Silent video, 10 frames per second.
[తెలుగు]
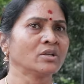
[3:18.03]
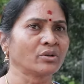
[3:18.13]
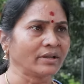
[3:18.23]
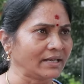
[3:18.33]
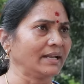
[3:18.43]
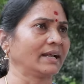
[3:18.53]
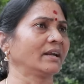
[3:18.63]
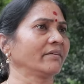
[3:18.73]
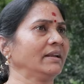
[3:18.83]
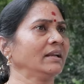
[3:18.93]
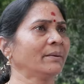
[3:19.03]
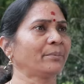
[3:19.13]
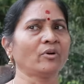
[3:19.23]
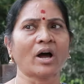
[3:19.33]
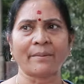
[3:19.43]
సో నిన్న నేను అక్కడికి
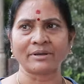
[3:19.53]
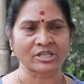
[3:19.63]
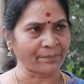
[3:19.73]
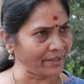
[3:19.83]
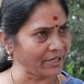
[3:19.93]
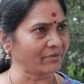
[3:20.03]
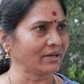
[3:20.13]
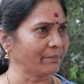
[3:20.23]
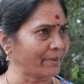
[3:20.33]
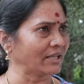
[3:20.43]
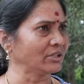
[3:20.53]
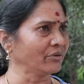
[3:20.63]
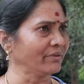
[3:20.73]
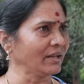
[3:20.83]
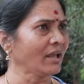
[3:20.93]
వెళ్ళినప్పుడు ఆమె చెప్పినటువంటి
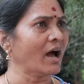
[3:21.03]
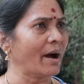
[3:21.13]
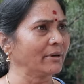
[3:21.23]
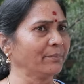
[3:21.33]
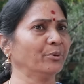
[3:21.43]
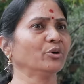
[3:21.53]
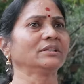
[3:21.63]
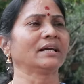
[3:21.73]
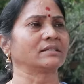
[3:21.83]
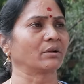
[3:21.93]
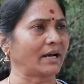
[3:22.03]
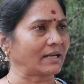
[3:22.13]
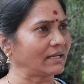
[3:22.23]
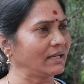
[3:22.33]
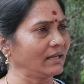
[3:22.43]
బాధను విని ఆమెని పూర్తి అసలు
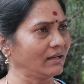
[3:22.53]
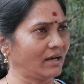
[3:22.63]
కట్టి